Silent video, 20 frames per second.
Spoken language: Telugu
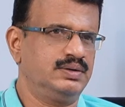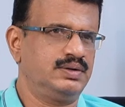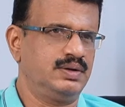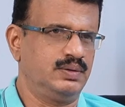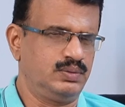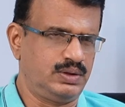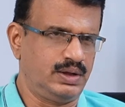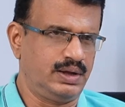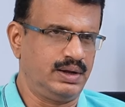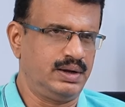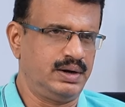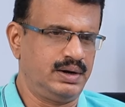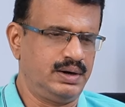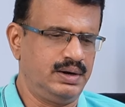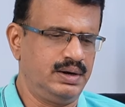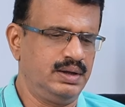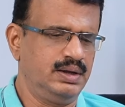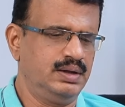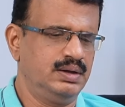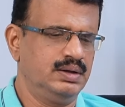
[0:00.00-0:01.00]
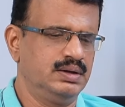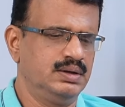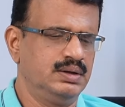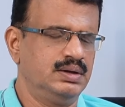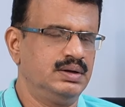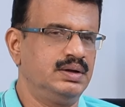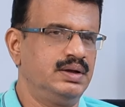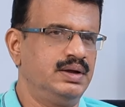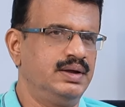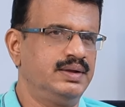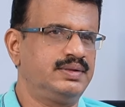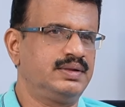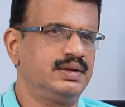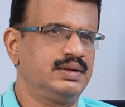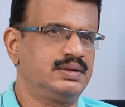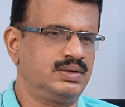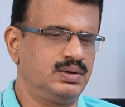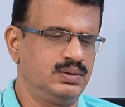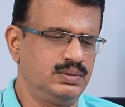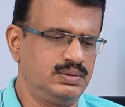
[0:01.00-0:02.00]
శివశంకర్ రెడ్డి ఏ
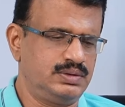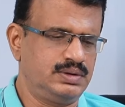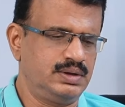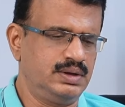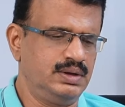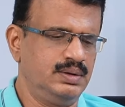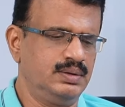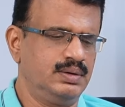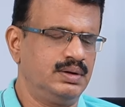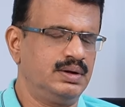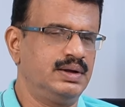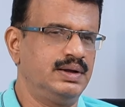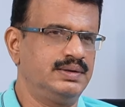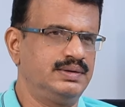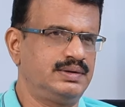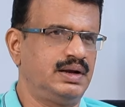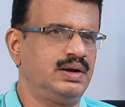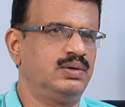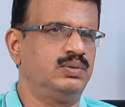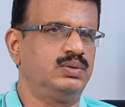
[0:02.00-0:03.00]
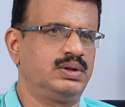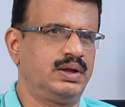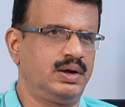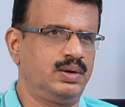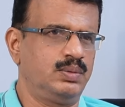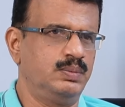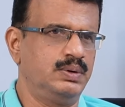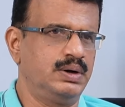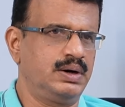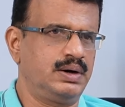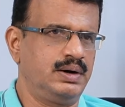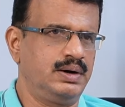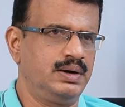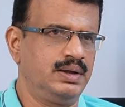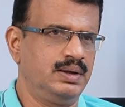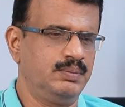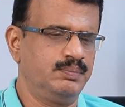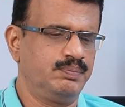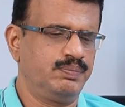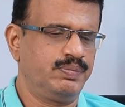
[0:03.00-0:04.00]
సిక్స్ వచ్చి గజ్జల ఉదయ్ కుమార్
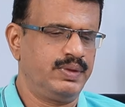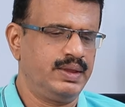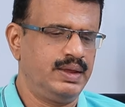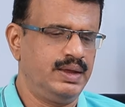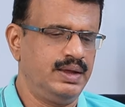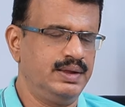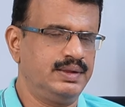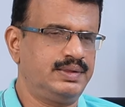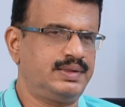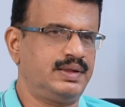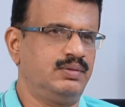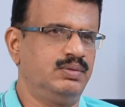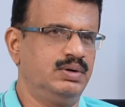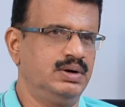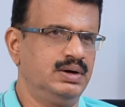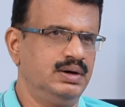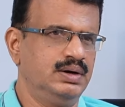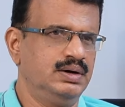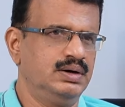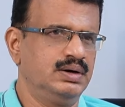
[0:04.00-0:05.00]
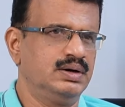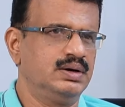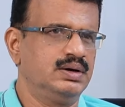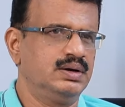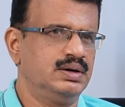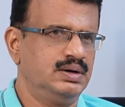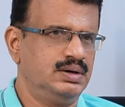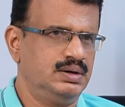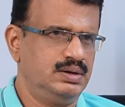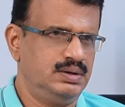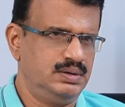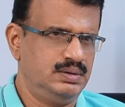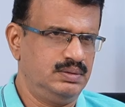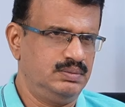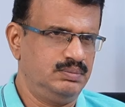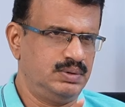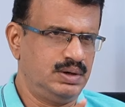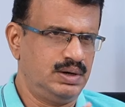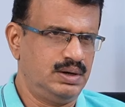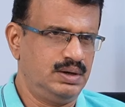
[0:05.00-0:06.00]
రెడ్డి ఏ సెవెన్
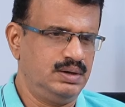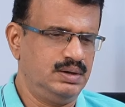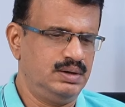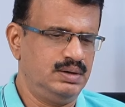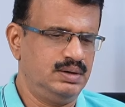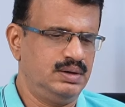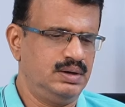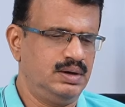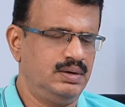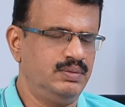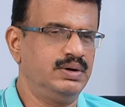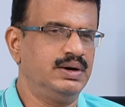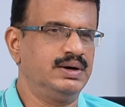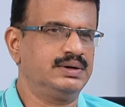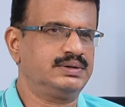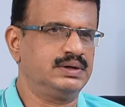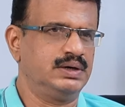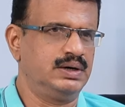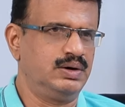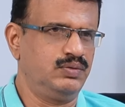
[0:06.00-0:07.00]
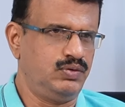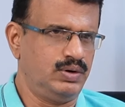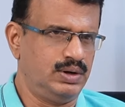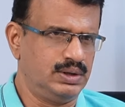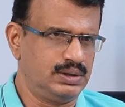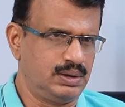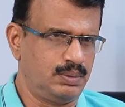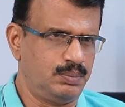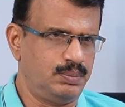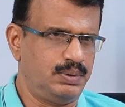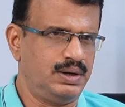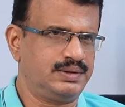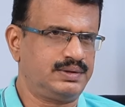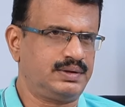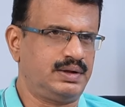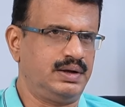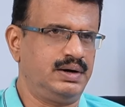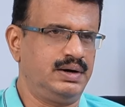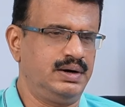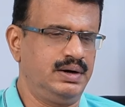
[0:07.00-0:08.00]
మన అవినాష్ రెడ్డి ఫాదర్
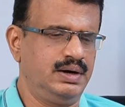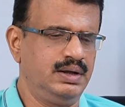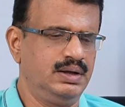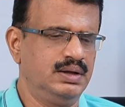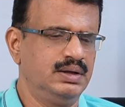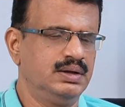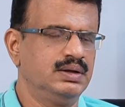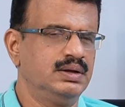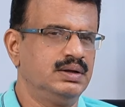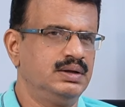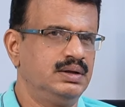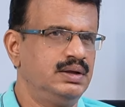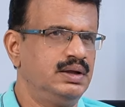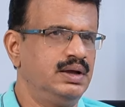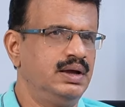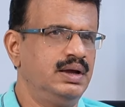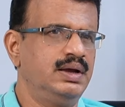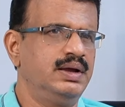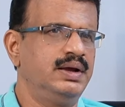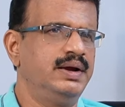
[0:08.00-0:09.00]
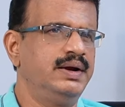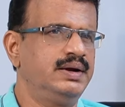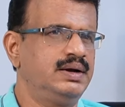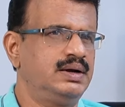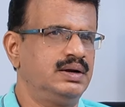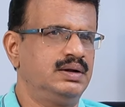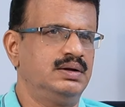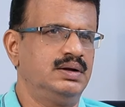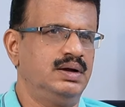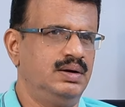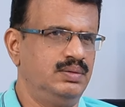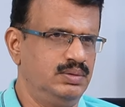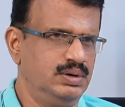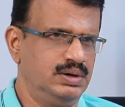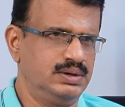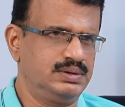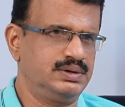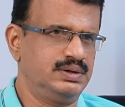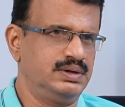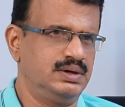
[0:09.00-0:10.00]
భాస్కర్ రెడ్డి ఏ ఎయిట్
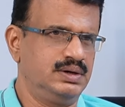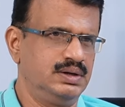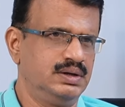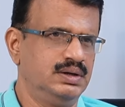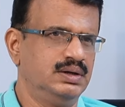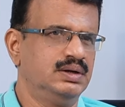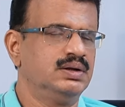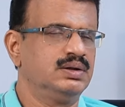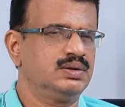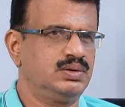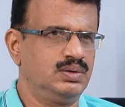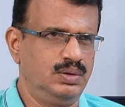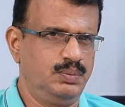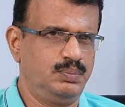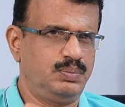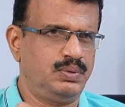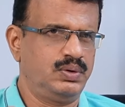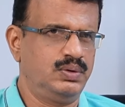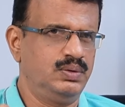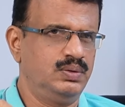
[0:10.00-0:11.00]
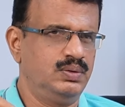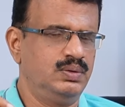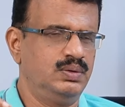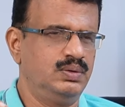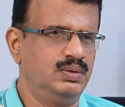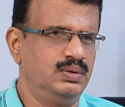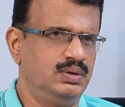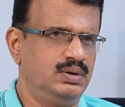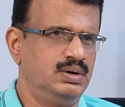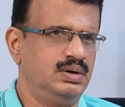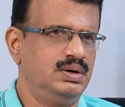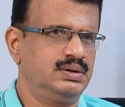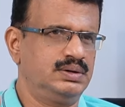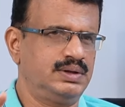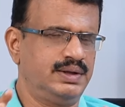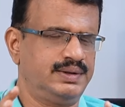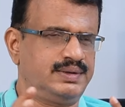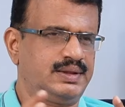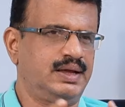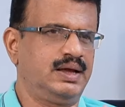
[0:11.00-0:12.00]
అవినాష్ రెడ్డి సో ఇప్పుడు
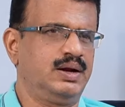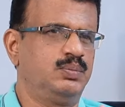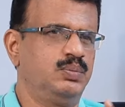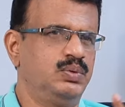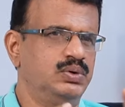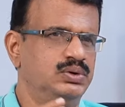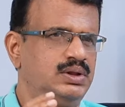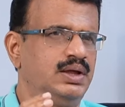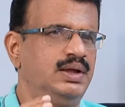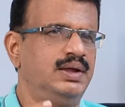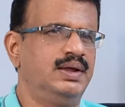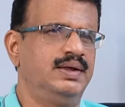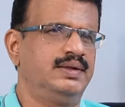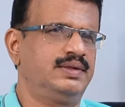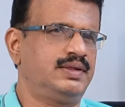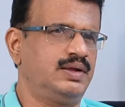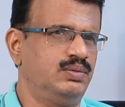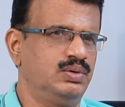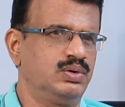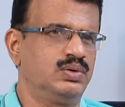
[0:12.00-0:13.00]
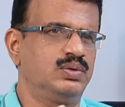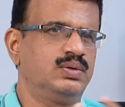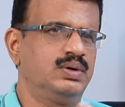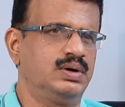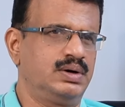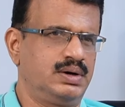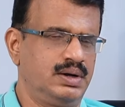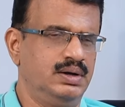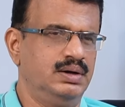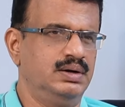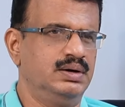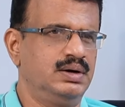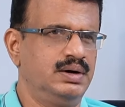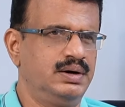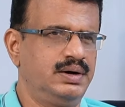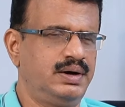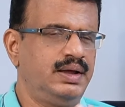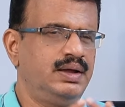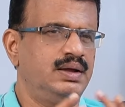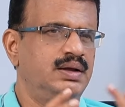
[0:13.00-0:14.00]
దస్తగిరి పోతే ఏ సెవెన్ ఉన్నట్టుగా
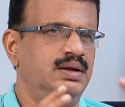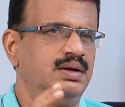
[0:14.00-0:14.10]
అంటే